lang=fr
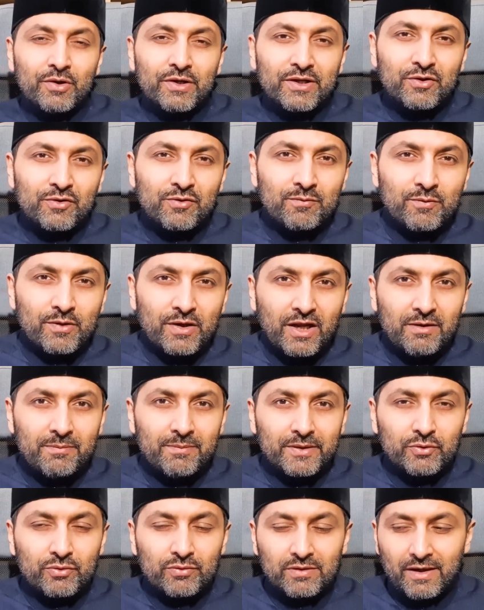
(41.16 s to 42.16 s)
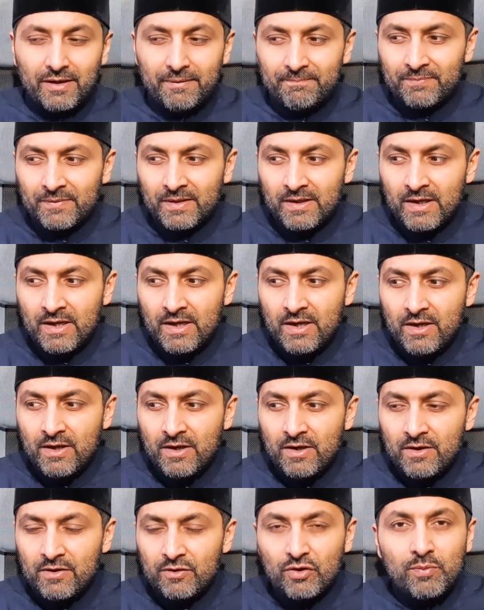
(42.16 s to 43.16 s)
wa rahmatullah.
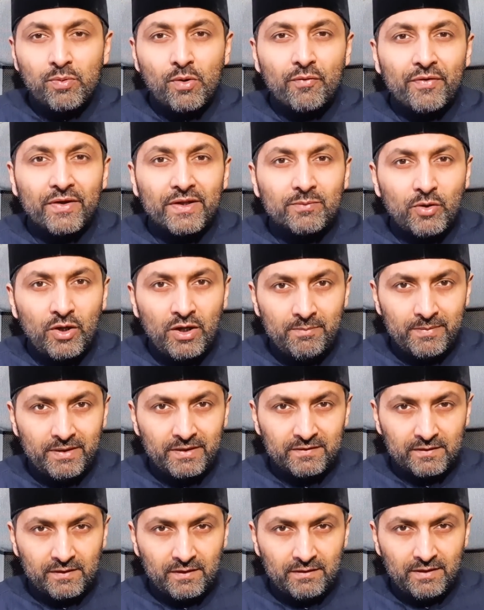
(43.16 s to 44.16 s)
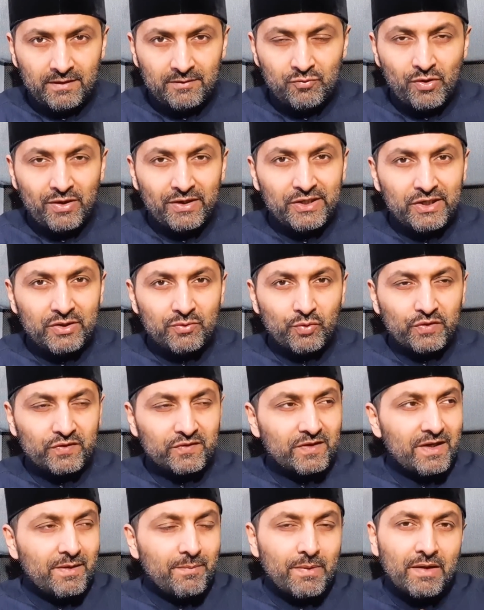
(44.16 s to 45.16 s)
Le prophète Mohammed sallallahu
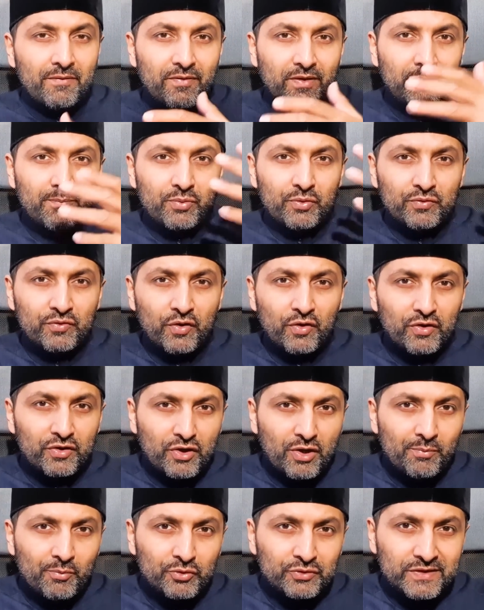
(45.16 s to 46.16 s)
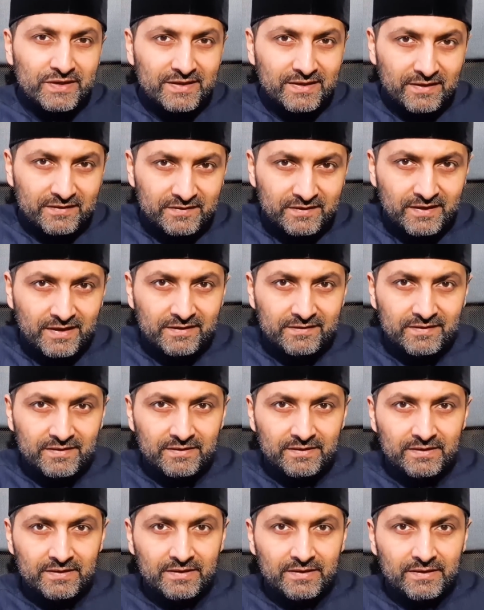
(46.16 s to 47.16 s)
avait plusieurs, comme on dit,
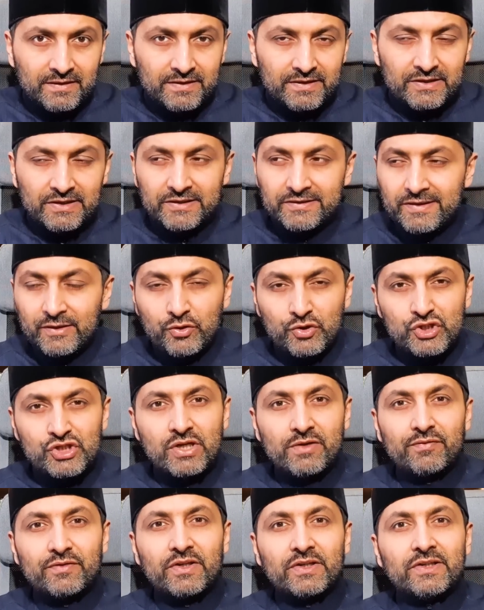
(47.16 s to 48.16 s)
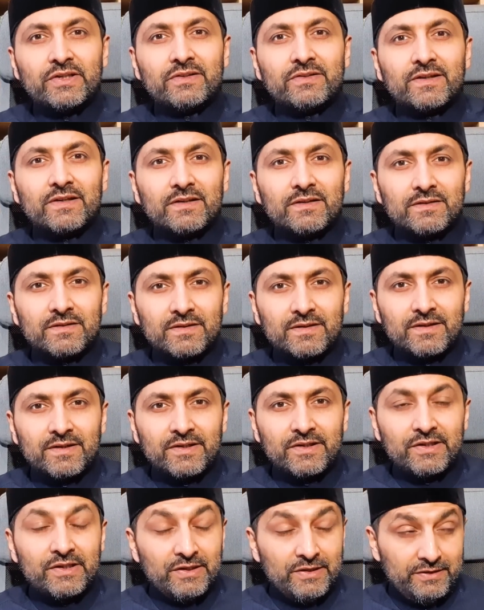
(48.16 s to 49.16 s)
casquettes. Il était le chef d'un État,
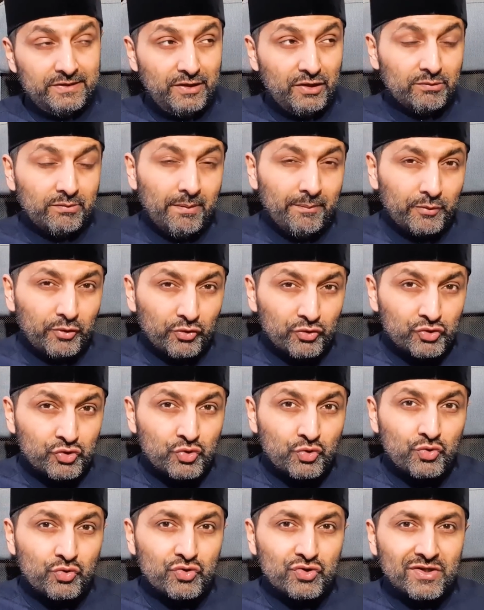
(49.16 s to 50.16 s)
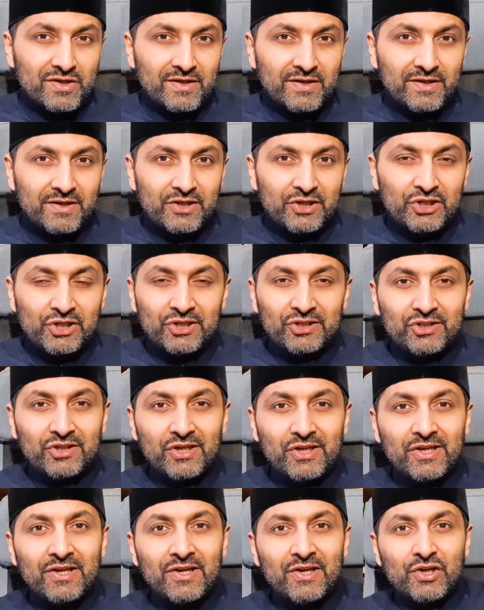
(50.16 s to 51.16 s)
il était en même temps juge, il
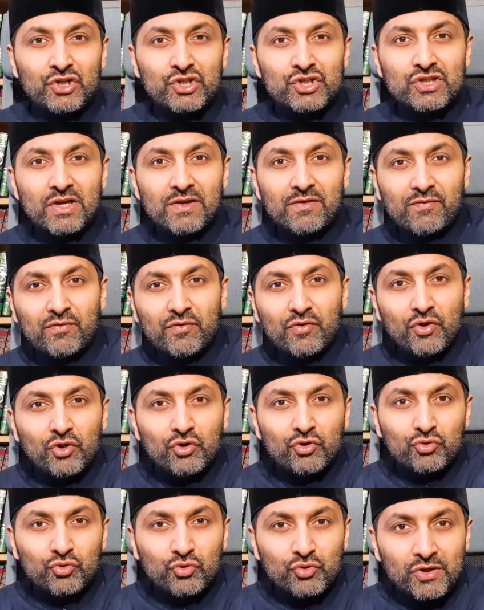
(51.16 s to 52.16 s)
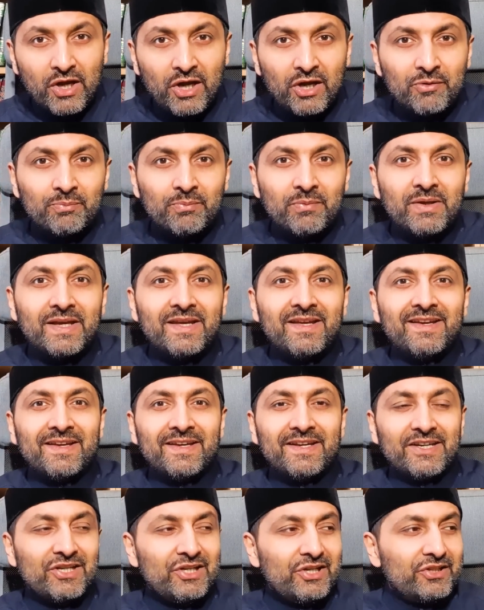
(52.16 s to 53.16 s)
était chef d'une armée,
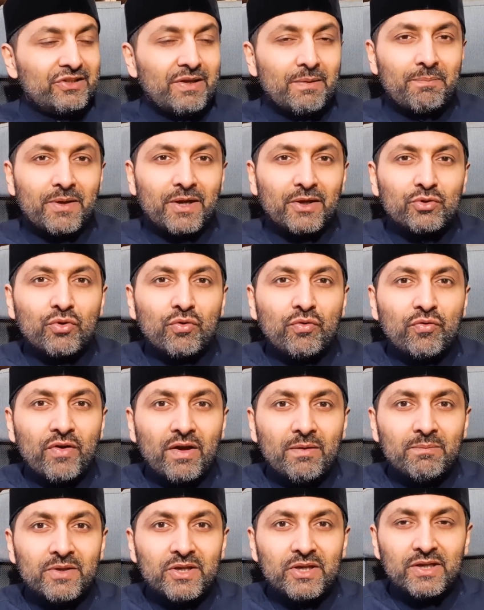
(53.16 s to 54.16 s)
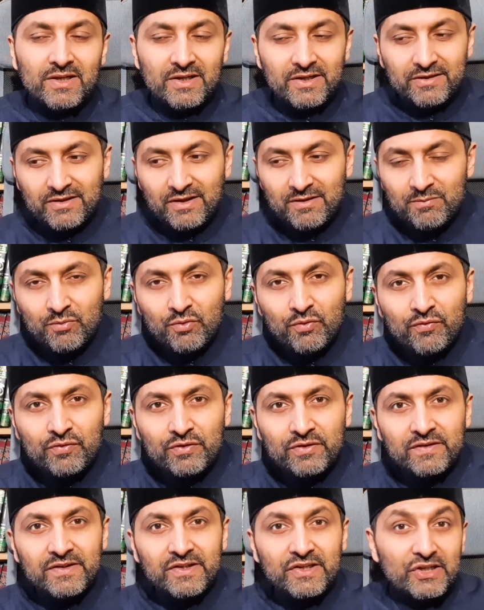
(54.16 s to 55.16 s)
il était père de famille, il était
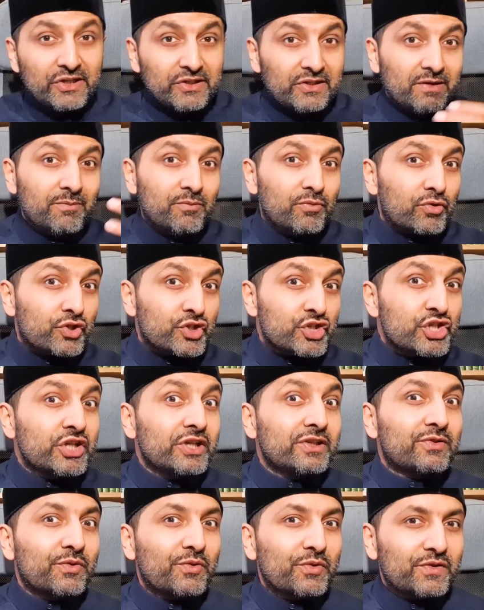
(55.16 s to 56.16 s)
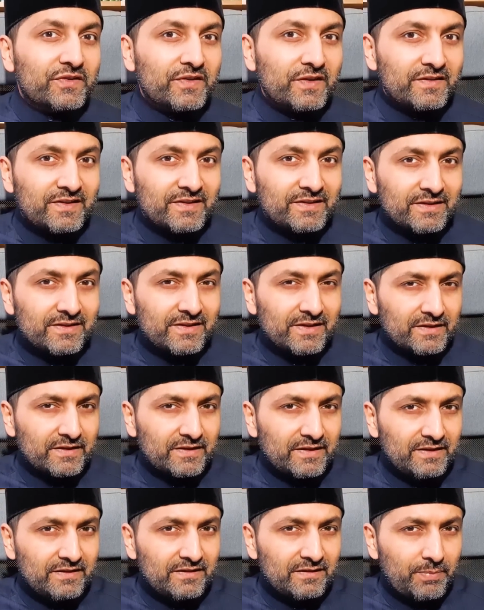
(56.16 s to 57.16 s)
moufti, il était murshid aussi, c'est-à-dire
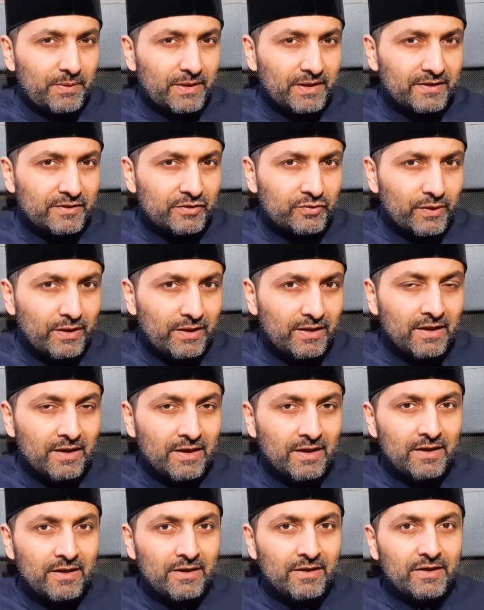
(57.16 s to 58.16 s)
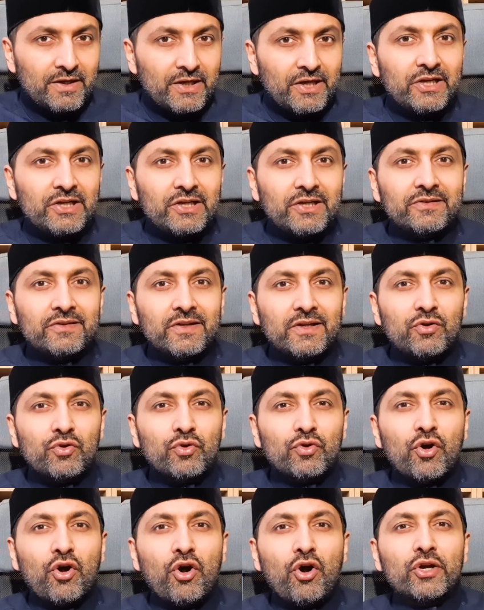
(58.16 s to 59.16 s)
guide spirituel, et il était
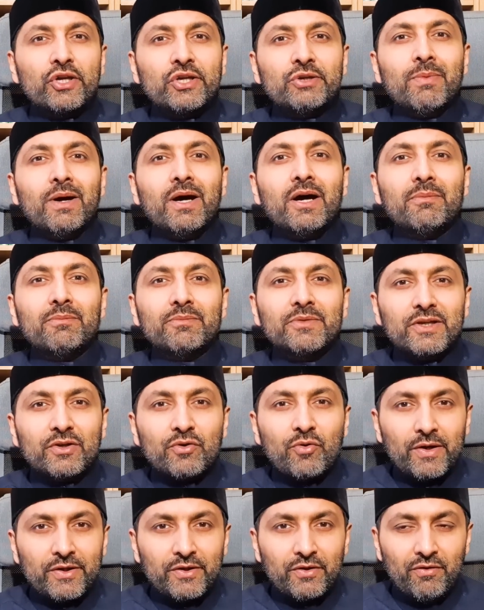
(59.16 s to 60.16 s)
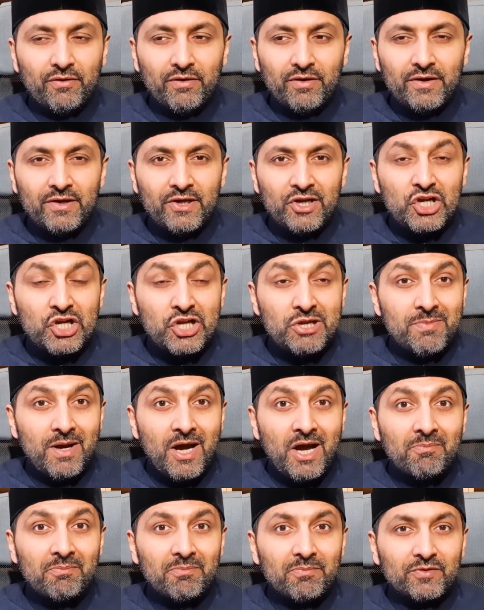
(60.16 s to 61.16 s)
le grand imam des croyants.
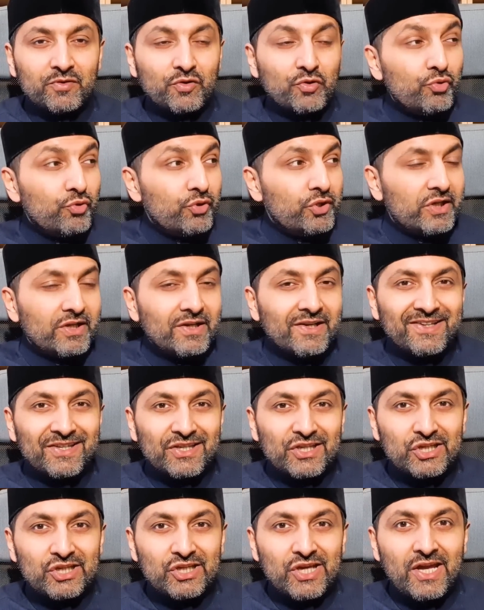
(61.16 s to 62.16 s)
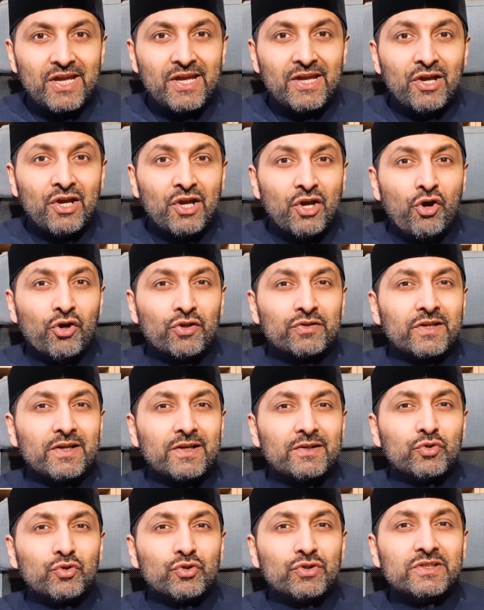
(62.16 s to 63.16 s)
L'imam, celui qui est en
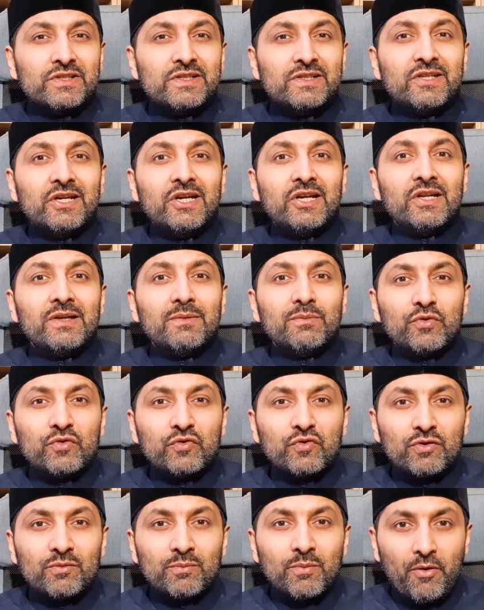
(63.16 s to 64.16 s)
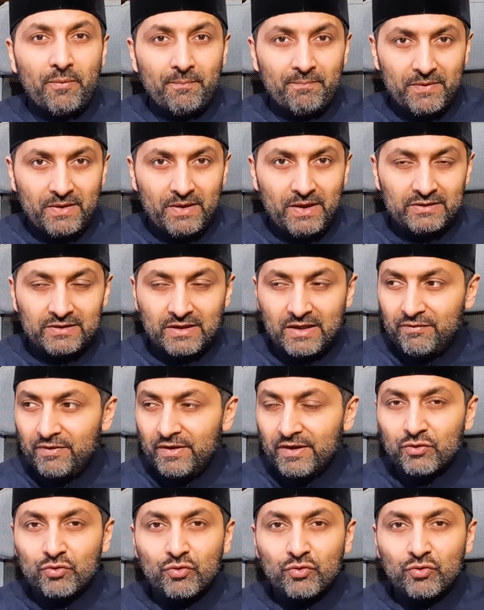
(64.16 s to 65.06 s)
train de guider les musulmans à travers